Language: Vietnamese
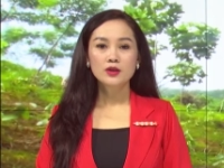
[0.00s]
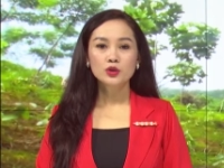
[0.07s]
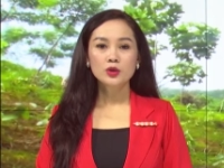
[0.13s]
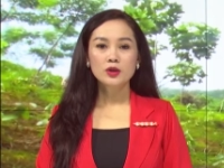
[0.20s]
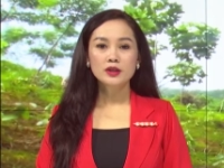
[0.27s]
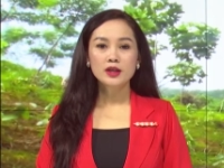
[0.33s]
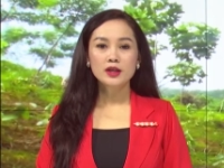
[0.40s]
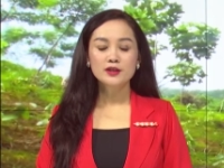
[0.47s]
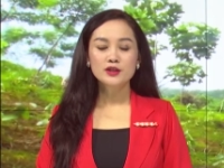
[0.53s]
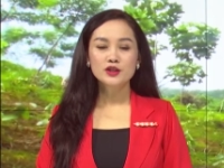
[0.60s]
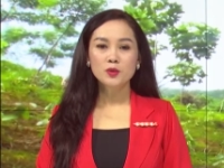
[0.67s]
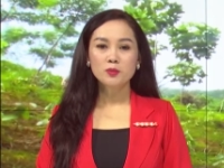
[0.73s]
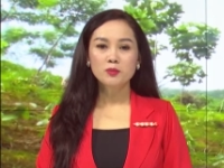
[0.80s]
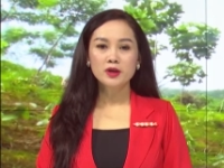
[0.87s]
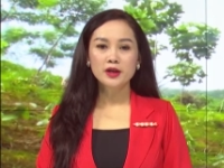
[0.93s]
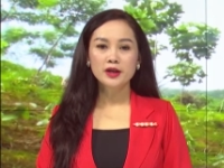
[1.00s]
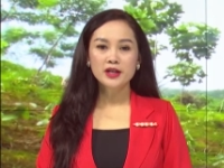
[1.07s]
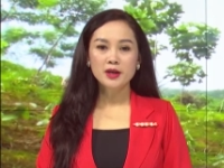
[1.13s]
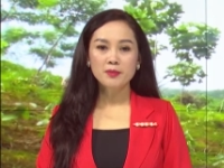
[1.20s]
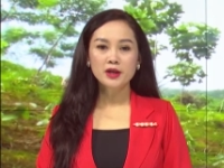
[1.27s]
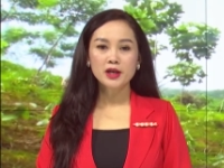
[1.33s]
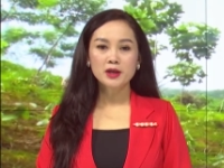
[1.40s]
Toàn tỉnh trồng mới
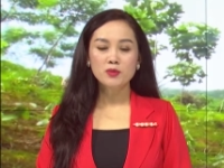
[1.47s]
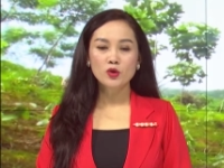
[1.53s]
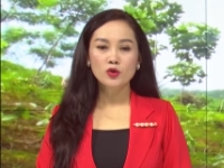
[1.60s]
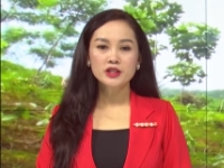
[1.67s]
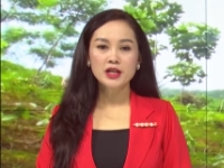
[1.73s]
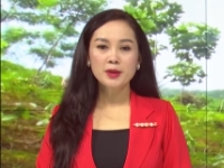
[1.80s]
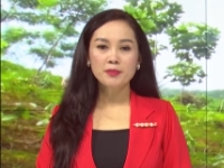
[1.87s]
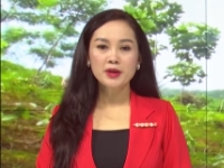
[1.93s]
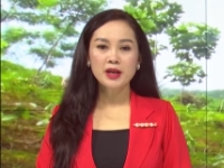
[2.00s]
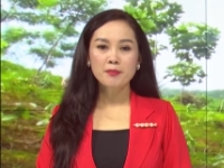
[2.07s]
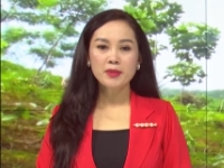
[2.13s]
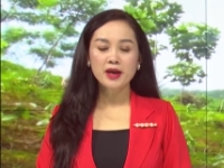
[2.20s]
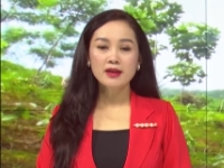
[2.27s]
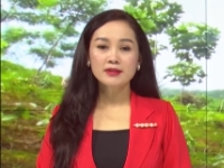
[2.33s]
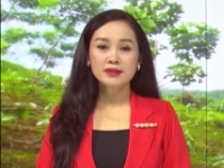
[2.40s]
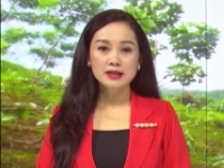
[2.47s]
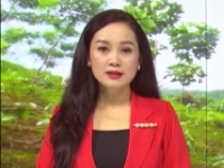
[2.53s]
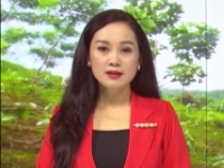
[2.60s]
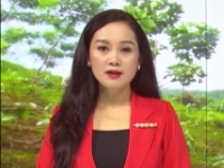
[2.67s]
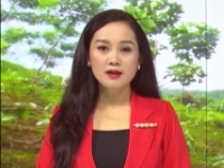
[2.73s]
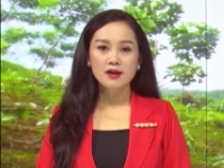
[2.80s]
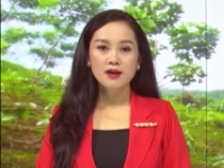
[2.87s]
5.450 hecta
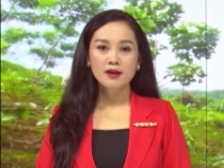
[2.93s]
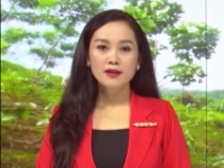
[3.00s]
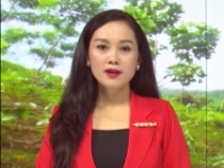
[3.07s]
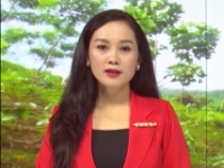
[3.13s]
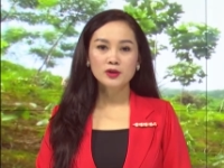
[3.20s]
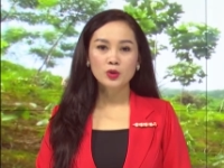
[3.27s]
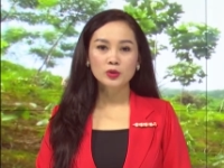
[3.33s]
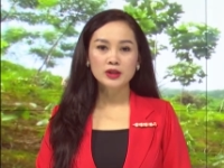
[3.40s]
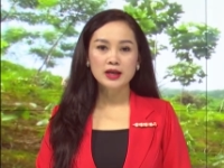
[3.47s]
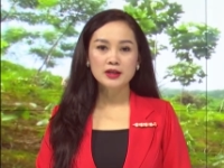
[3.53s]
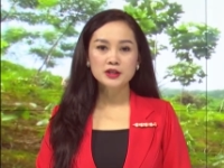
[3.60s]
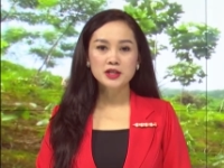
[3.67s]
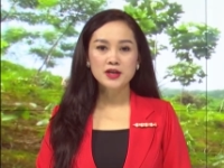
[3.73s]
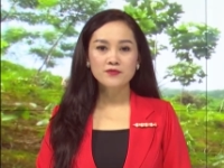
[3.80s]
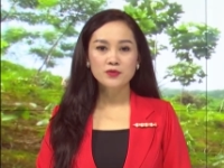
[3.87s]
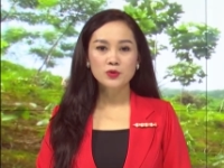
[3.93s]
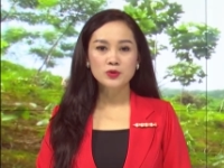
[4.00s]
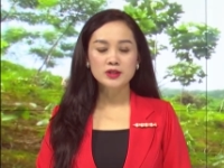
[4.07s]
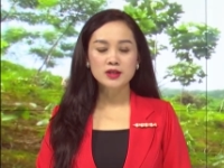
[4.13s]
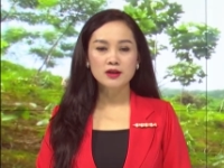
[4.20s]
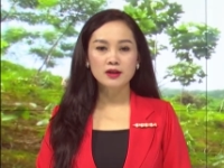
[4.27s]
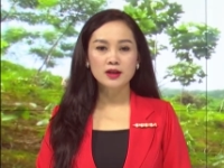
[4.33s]
rừng, nâng độ tán che phủ
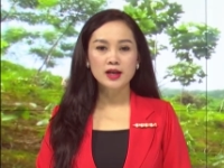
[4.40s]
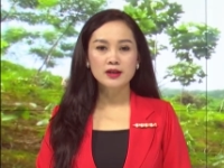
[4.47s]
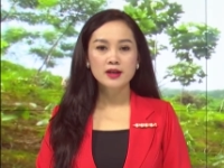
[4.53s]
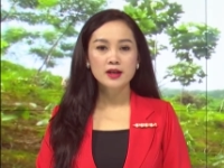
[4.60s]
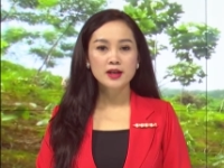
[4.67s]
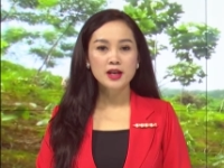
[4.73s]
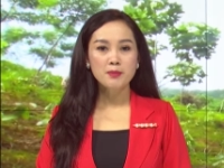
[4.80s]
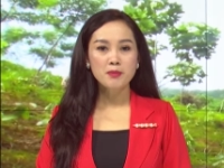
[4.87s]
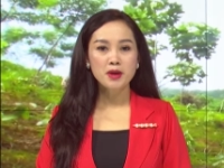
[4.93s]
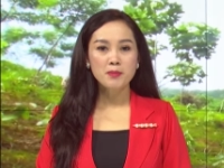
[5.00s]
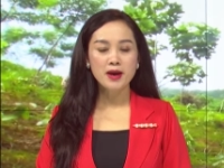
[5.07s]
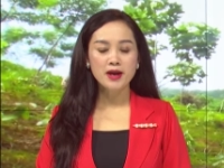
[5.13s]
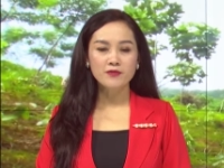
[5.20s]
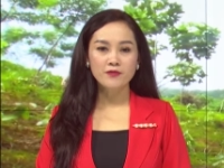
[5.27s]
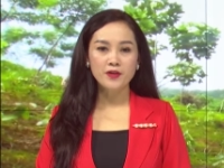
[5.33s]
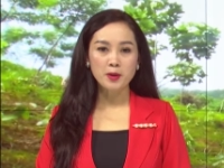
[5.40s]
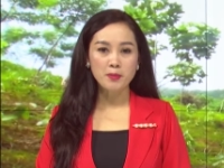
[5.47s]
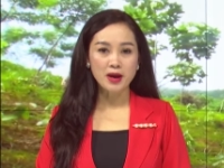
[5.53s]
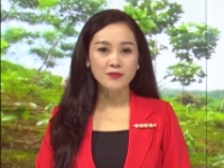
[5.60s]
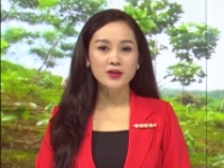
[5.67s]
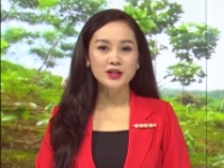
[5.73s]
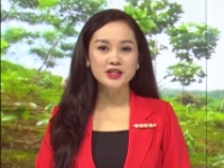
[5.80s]
rừng lên
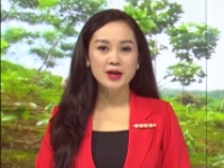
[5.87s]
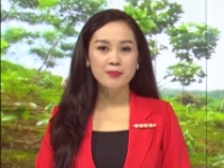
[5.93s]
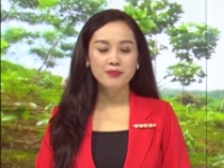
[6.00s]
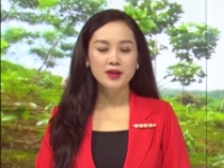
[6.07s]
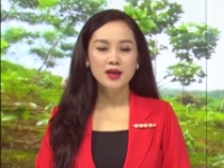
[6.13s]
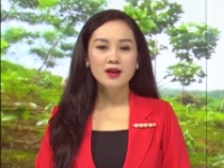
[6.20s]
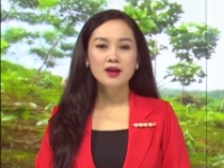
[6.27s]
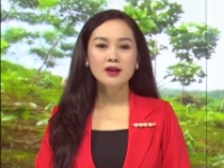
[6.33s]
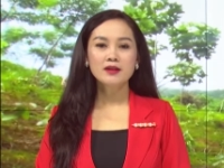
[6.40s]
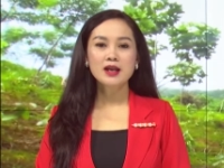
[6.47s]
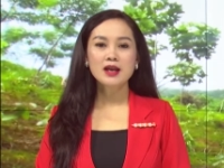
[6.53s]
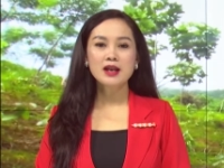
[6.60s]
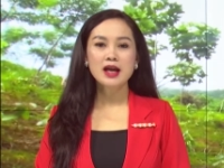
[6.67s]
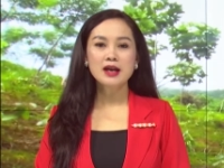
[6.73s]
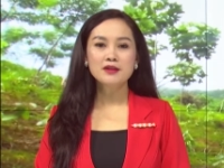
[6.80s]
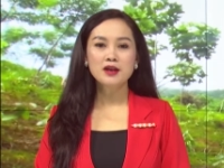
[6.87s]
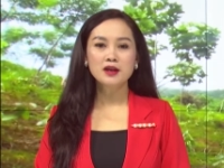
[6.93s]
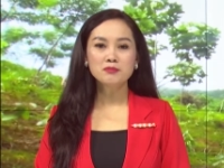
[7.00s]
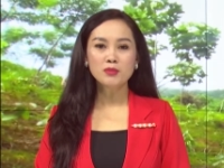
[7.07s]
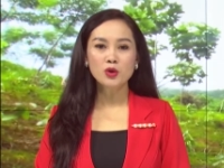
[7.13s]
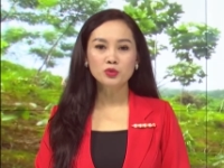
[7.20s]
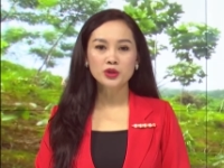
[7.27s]
57,7%. Đây là
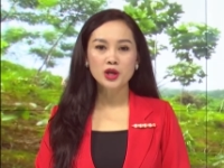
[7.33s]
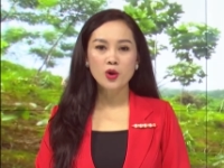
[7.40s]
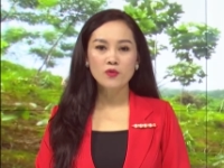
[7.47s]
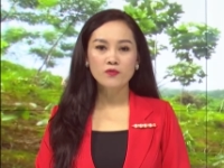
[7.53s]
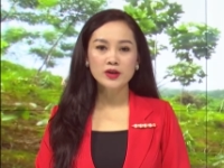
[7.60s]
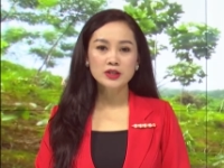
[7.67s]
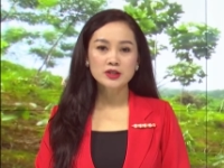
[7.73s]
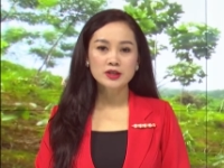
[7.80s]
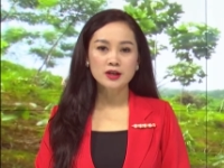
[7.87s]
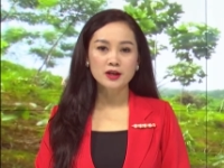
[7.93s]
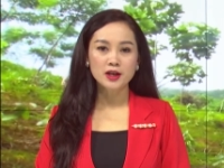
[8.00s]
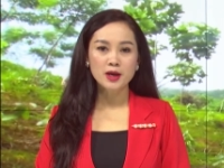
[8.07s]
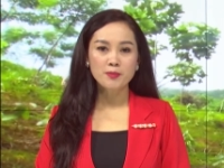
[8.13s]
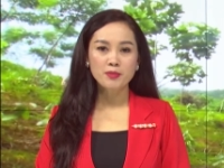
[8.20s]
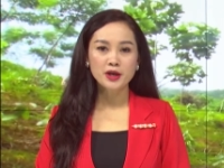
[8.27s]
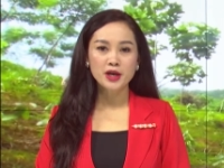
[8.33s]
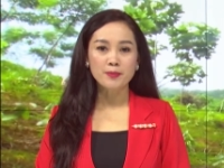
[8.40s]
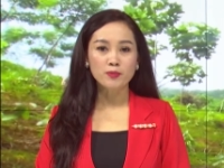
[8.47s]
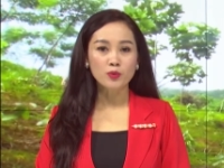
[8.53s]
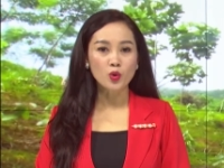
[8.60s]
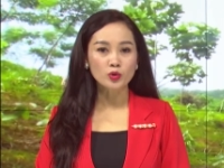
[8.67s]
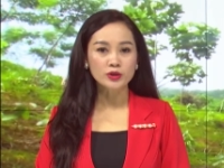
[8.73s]
những mục tiêu phát triển lâm nghiệp
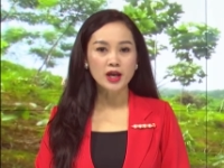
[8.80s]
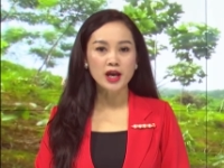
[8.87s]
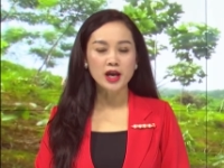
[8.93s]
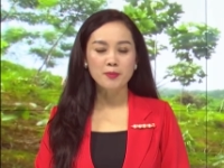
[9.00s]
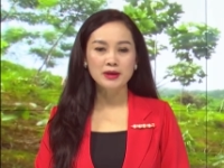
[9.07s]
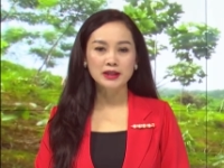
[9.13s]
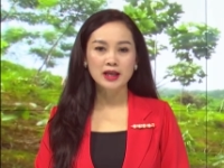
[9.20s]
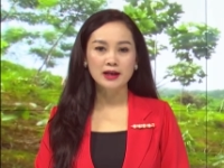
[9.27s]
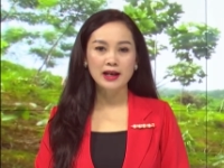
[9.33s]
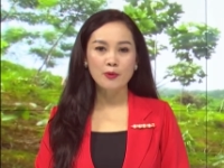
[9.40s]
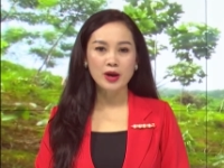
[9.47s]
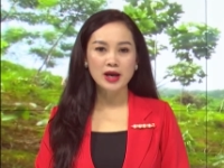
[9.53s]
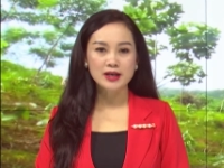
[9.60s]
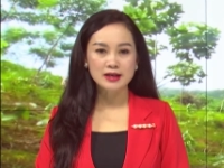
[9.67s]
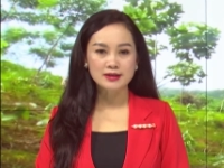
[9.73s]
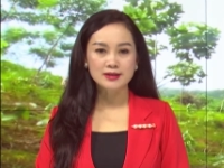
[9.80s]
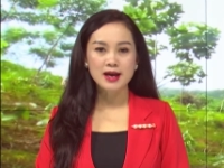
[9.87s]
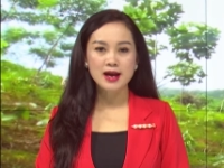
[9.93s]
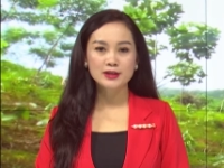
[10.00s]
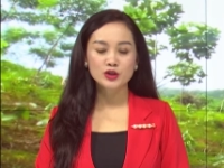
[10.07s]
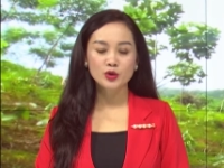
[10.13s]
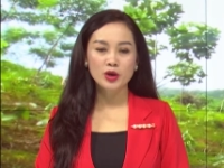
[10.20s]
cụ thể mà tỉnh Lào Cai đặt
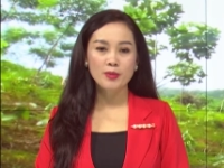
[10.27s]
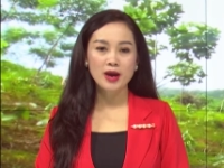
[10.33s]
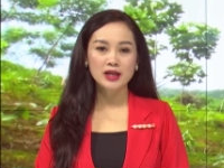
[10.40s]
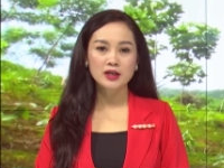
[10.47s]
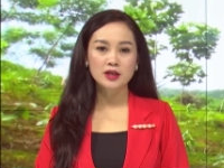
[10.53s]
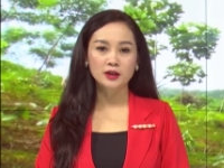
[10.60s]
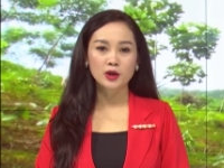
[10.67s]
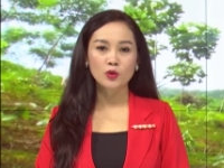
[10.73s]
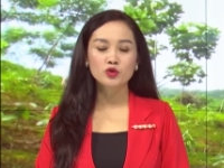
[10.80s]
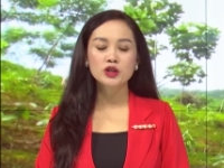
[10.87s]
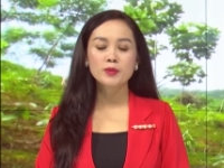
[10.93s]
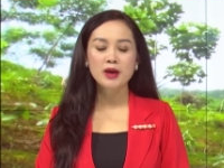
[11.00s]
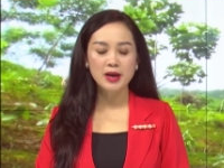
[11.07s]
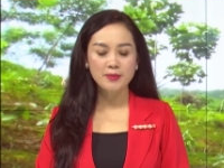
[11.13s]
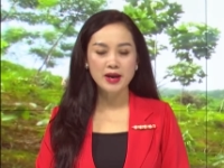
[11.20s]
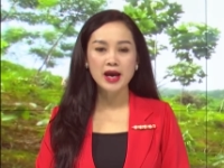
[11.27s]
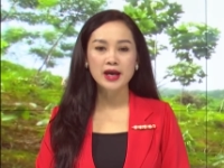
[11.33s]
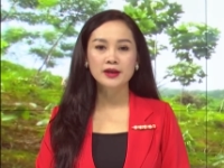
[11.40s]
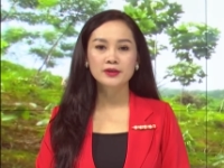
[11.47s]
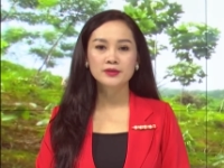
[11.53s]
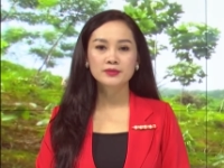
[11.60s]
ra trong năm 2022.